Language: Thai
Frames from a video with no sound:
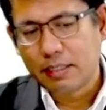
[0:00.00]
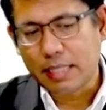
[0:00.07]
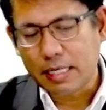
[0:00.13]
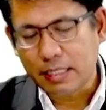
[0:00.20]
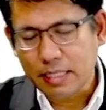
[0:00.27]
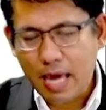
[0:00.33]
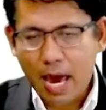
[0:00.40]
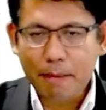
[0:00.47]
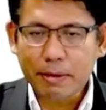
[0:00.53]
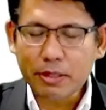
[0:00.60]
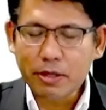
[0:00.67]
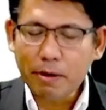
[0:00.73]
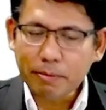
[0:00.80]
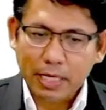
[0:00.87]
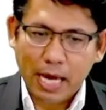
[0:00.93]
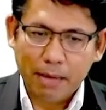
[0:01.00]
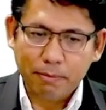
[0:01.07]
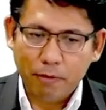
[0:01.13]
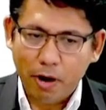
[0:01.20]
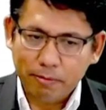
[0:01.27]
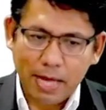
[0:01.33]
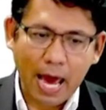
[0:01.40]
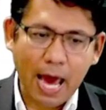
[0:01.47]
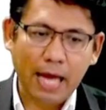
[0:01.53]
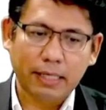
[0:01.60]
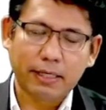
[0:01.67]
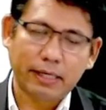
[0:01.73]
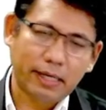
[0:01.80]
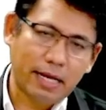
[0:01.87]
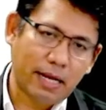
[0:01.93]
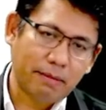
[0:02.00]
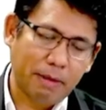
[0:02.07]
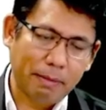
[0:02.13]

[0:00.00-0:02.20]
สัญญาไม่ต้องมีการมอบอำนาจนะ